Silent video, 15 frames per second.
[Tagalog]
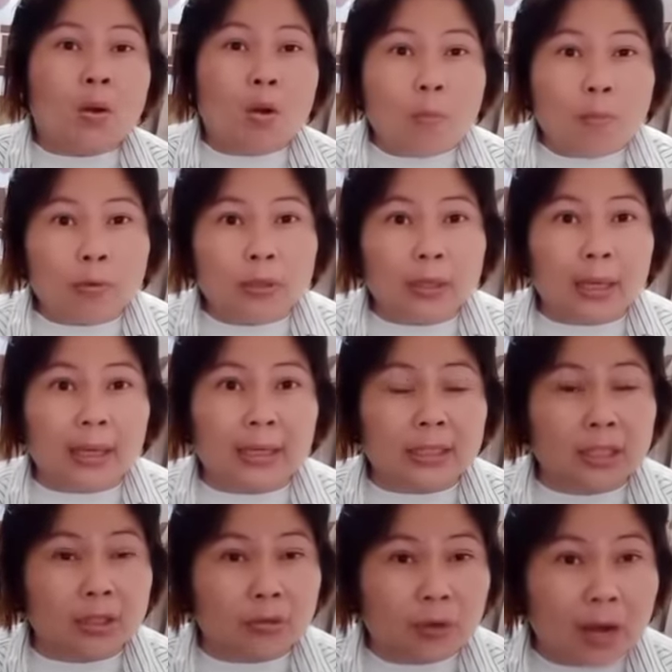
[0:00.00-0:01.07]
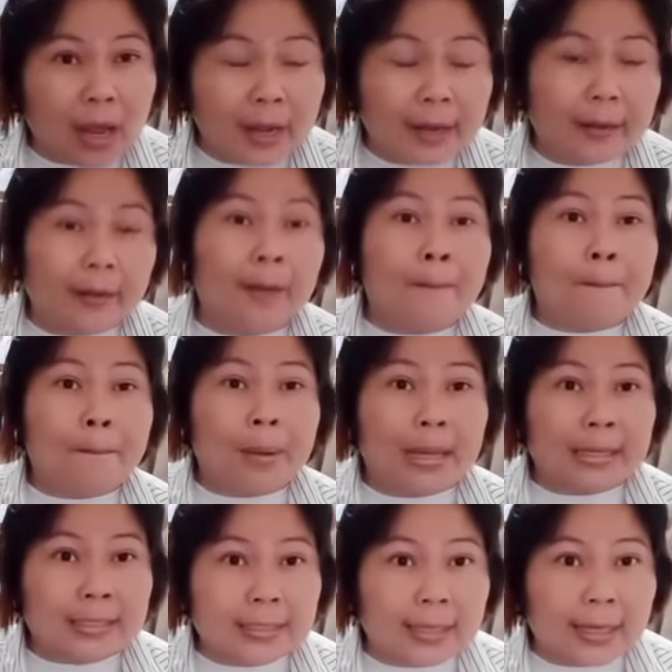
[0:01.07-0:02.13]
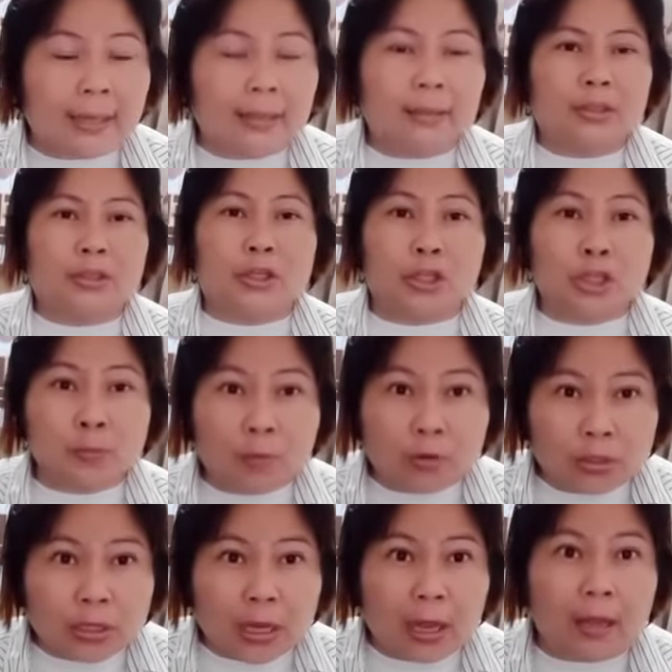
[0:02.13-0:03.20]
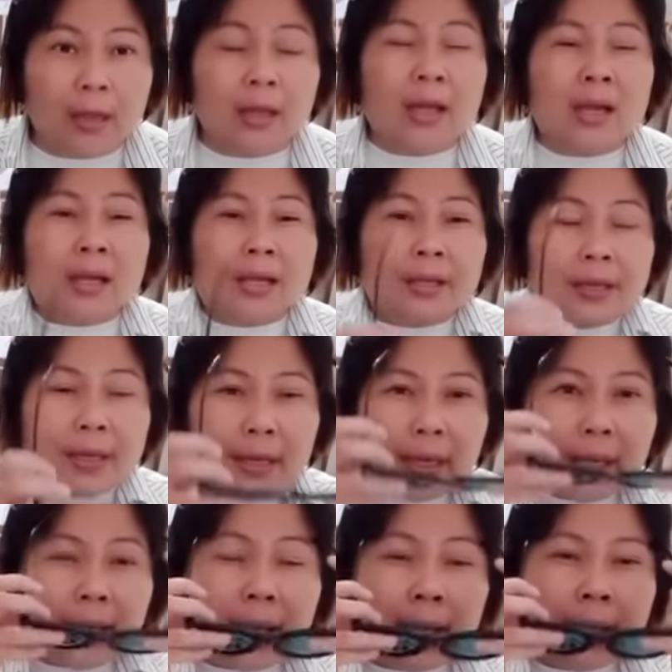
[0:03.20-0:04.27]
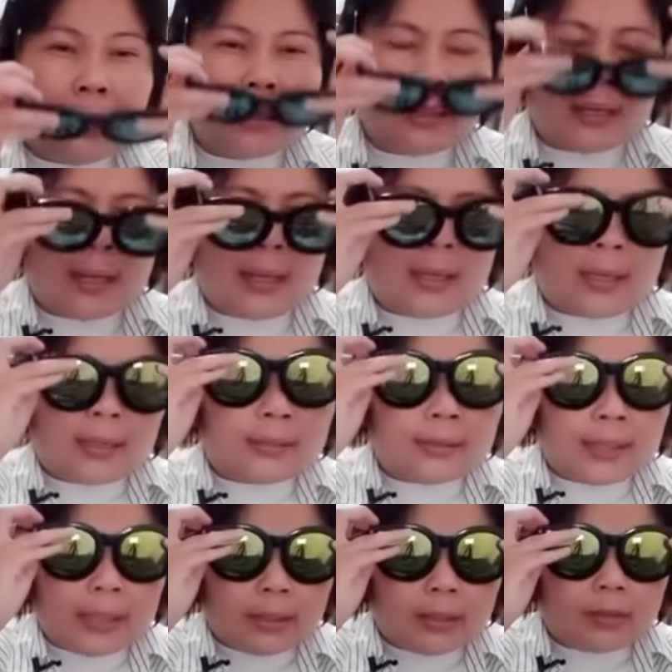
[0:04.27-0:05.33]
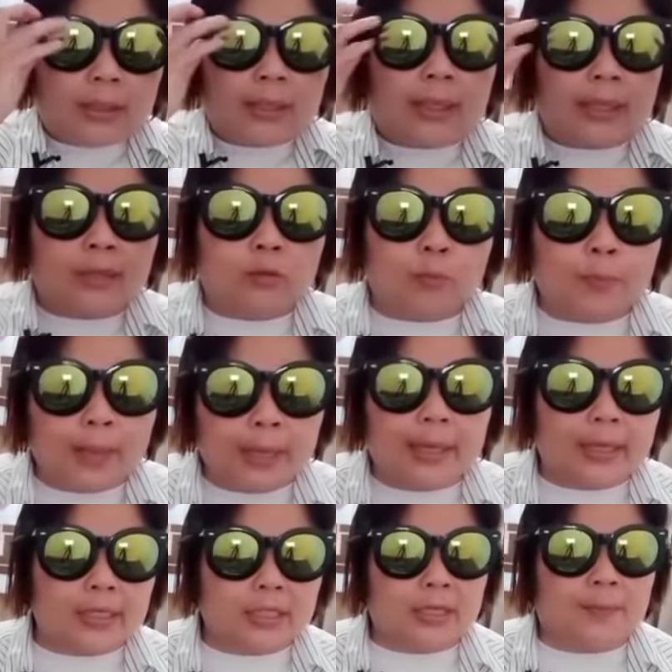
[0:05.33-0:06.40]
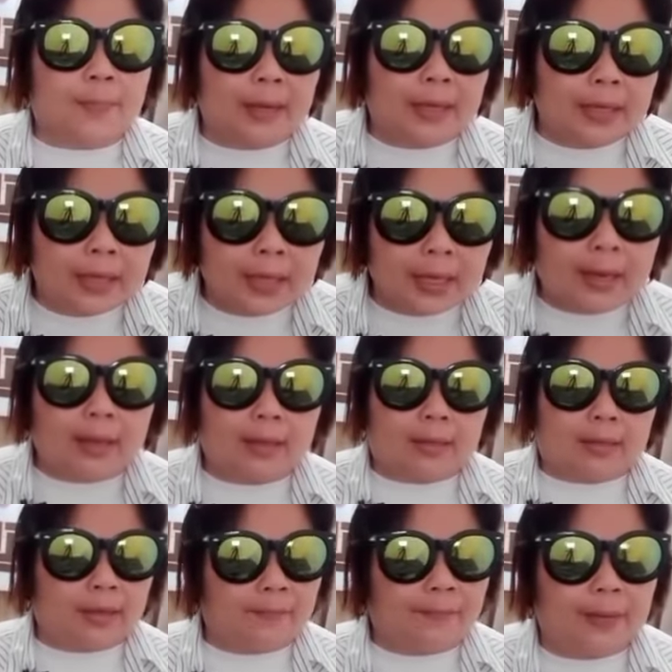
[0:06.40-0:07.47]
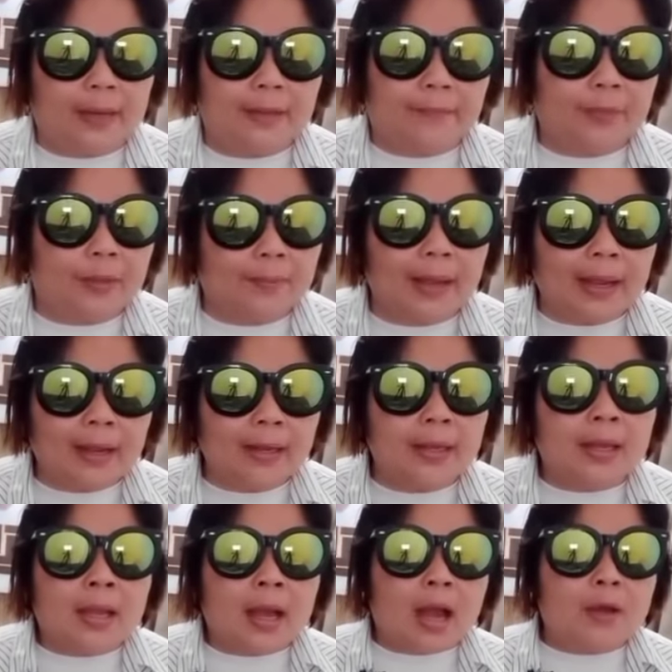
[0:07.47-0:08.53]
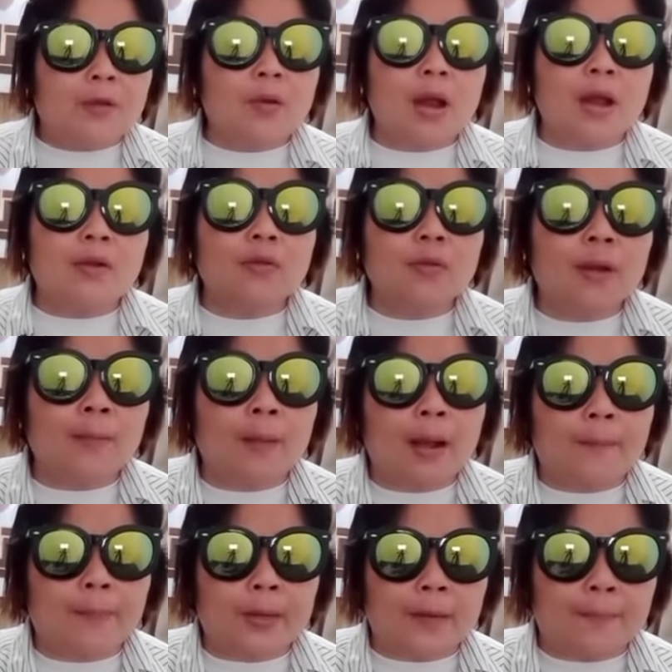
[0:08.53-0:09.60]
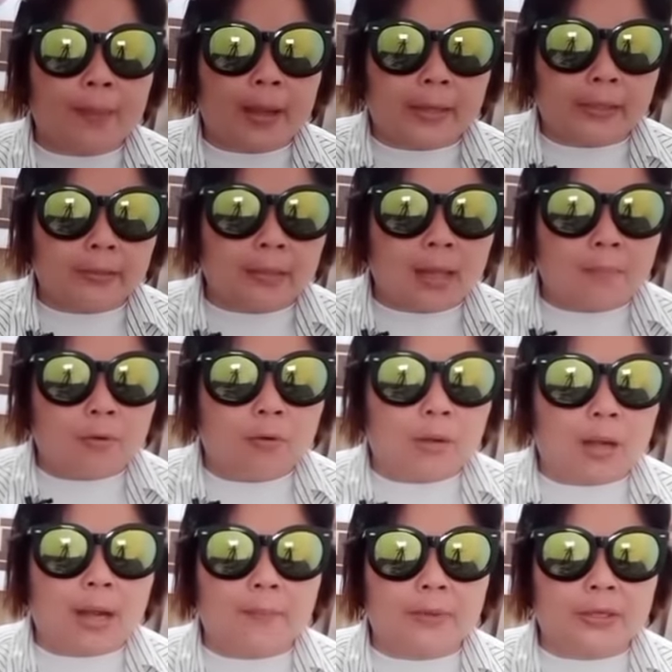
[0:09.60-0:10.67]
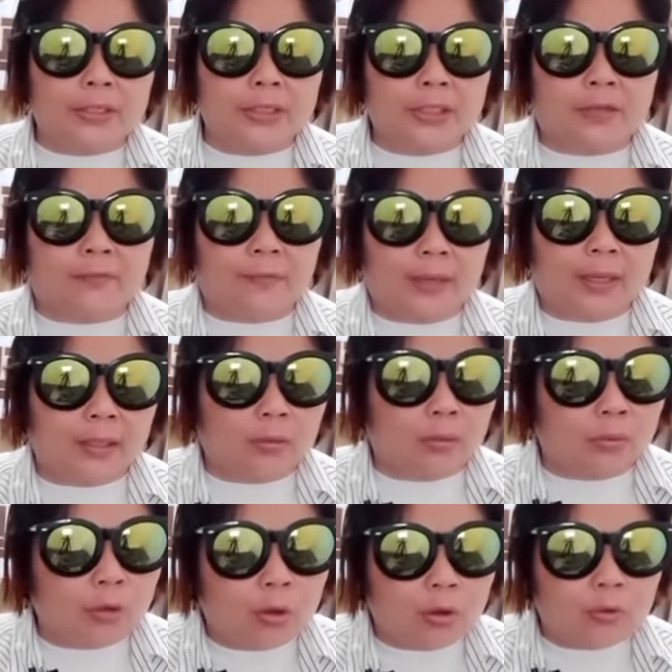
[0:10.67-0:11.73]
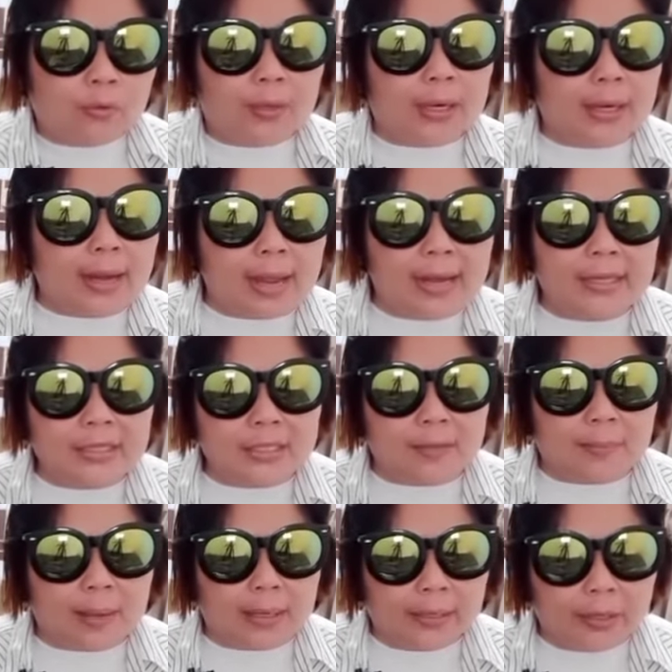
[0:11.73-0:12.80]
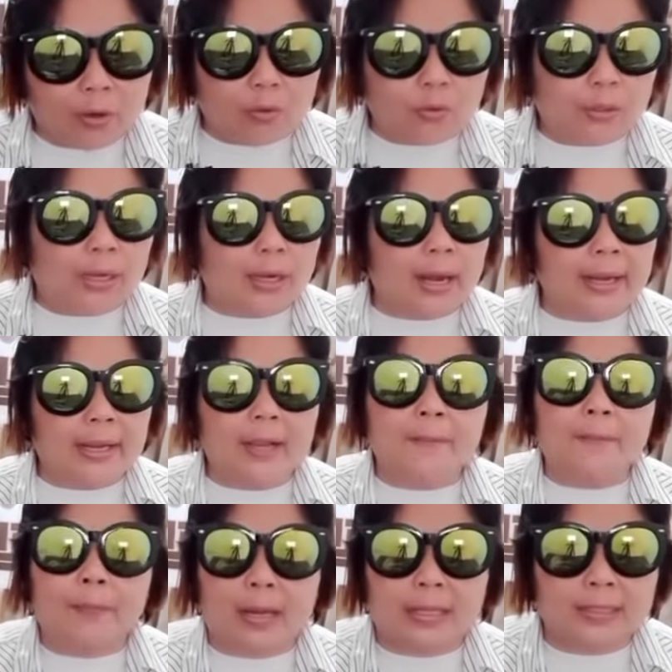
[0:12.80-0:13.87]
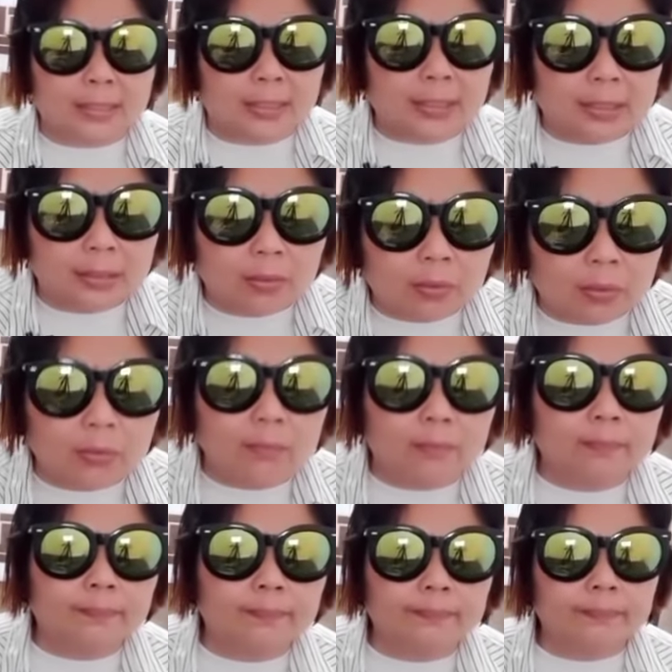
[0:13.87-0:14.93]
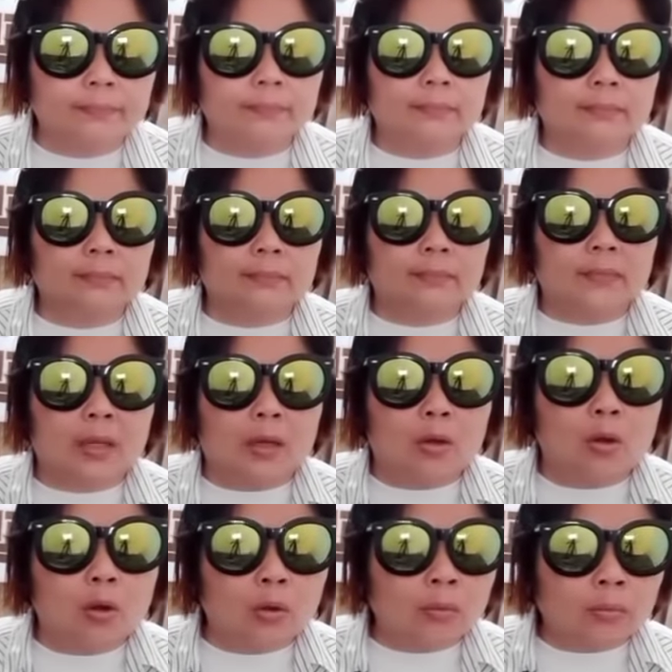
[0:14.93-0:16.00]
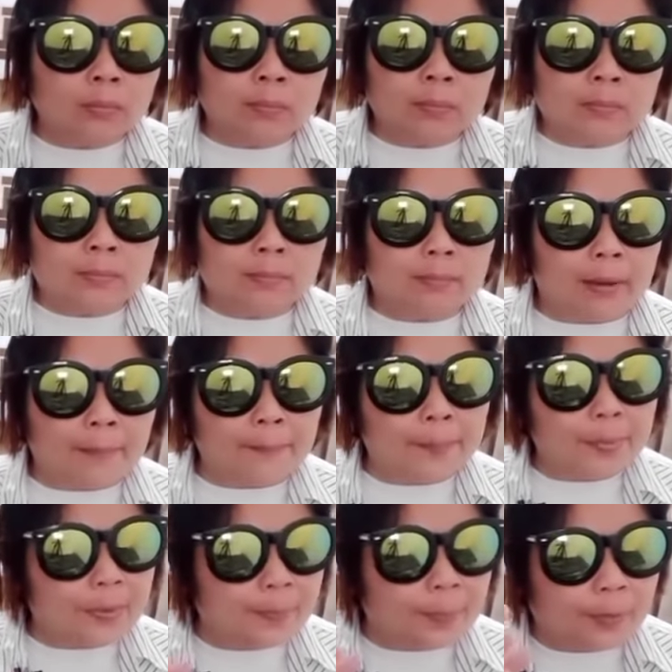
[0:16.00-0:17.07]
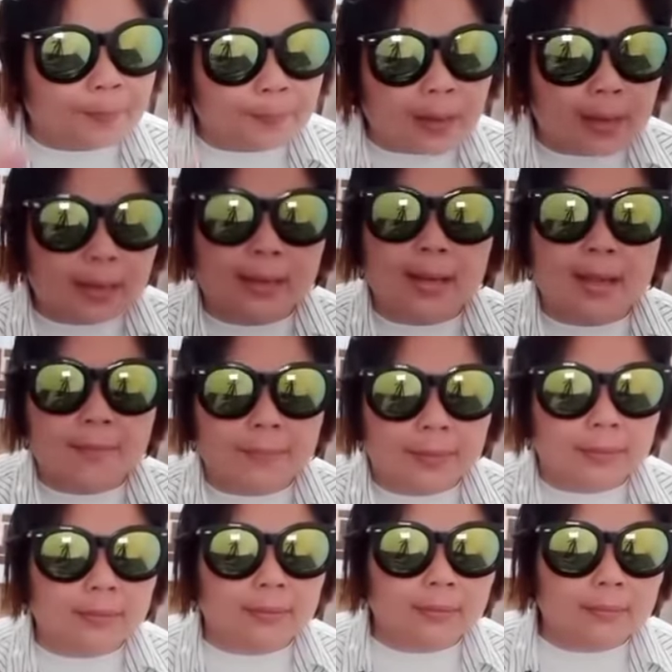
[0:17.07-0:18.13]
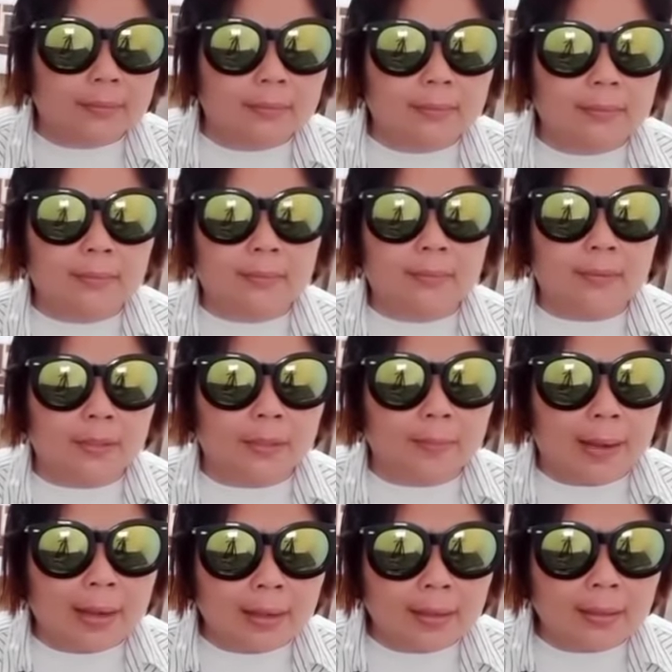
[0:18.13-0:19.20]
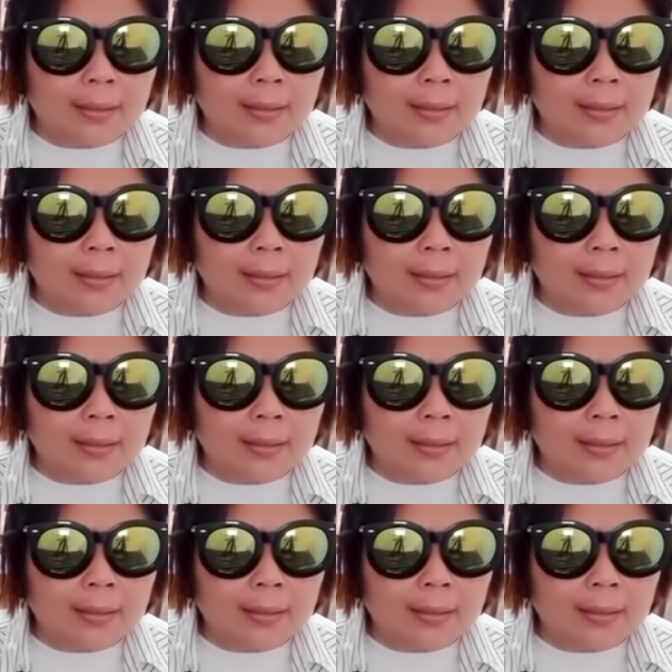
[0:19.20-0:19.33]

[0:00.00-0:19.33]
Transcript: Ubod ka kasinungaling, plastic, chismosa, hindi ka na nagti, hindi ka na tumigil sa paninira ni Pelem, di ba? Ano-ano ng mga pinapakita mong uh, birth certificate kuno na galing sa Bagyo na naging Francisco? Long, bump paper pa ang gamit. Di ba?